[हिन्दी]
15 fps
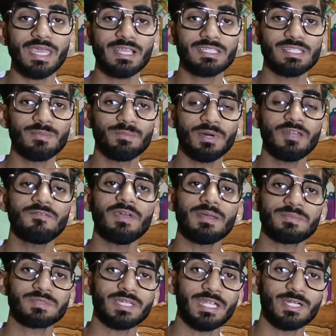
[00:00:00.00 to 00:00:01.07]
एक सिंपल
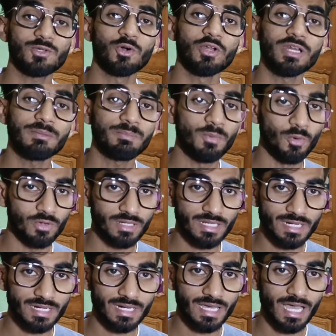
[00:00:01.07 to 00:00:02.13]
वेबसाइट को रिपोर्ट
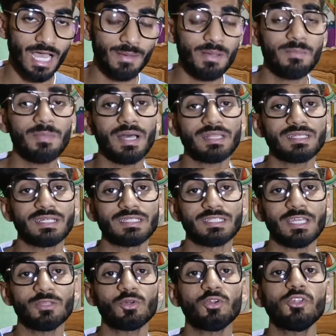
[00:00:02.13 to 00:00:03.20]
करना अब हम बात
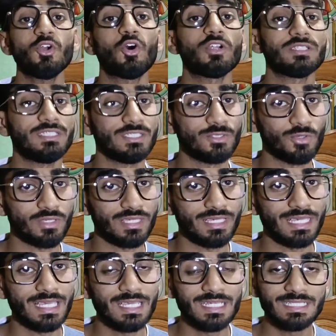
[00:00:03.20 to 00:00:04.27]
करते हैं थोड़ी और चीज़ों
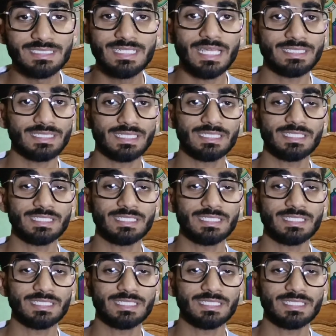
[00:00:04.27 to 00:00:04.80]
की जैसे